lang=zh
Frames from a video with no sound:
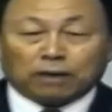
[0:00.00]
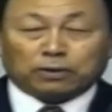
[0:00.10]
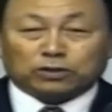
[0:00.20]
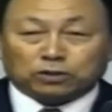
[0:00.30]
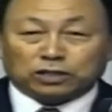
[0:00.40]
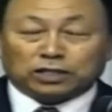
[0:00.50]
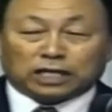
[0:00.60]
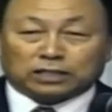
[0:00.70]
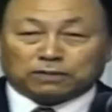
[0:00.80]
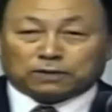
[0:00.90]
我们今天
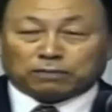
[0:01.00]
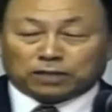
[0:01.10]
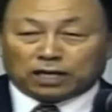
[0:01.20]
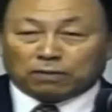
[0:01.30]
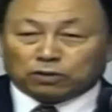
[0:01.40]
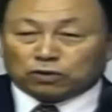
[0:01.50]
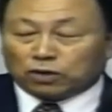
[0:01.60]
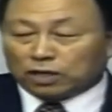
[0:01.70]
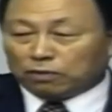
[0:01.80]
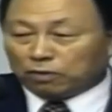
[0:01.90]
领受这好的祝
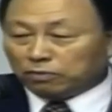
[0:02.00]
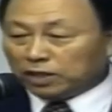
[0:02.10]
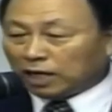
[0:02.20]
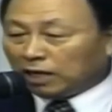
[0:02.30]
福吧。